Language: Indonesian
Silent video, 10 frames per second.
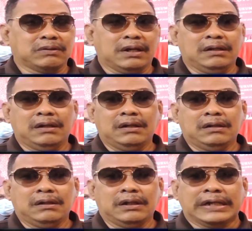sudah
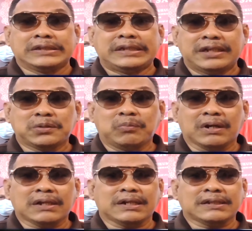S3
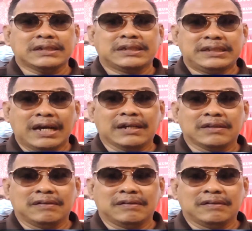semua rata-rata S3 gitu.